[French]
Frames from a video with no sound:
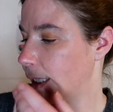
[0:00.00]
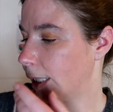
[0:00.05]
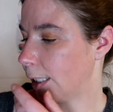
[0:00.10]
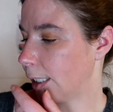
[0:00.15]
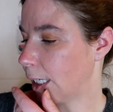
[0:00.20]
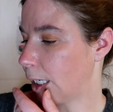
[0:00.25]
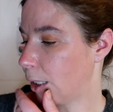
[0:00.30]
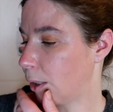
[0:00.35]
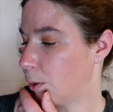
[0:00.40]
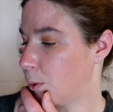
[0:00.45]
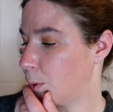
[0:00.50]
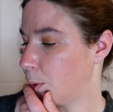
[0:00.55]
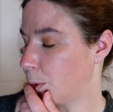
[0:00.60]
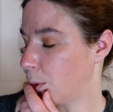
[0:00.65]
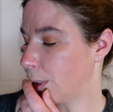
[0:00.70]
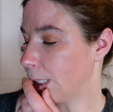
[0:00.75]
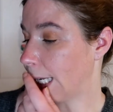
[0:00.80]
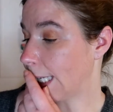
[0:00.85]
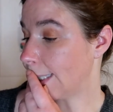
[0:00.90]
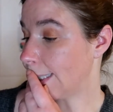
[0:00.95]
il y ah
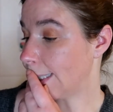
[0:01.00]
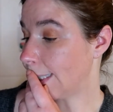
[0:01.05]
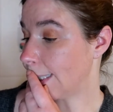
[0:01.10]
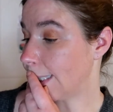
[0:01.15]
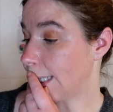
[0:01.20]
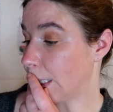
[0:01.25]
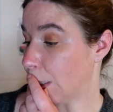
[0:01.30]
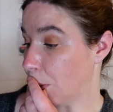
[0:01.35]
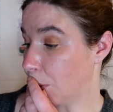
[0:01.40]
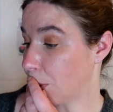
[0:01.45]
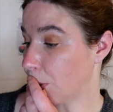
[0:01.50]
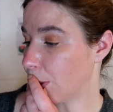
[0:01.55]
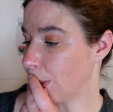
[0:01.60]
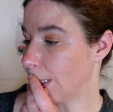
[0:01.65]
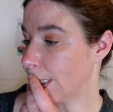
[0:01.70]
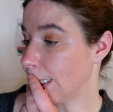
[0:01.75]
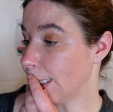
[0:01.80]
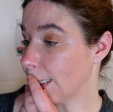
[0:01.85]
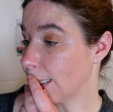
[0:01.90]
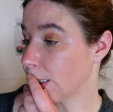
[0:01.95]
a
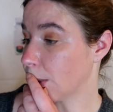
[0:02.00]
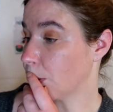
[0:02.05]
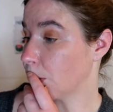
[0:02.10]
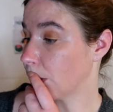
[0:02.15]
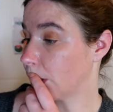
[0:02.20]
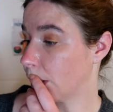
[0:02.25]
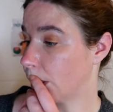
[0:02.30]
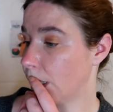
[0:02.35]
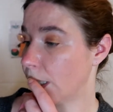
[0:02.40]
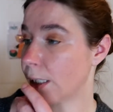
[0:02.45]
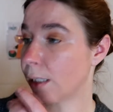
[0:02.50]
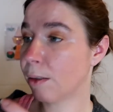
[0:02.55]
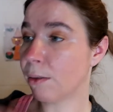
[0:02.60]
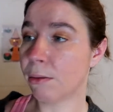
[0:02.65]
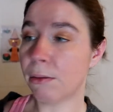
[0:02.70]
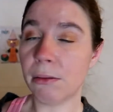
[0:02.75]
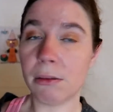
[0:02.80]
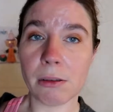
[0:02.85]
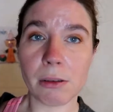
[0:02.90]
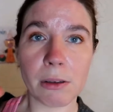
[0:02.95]
l'uronique, ok
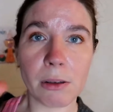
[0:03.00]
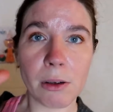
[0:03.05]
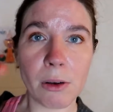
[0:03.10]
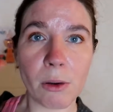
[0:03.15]
cool,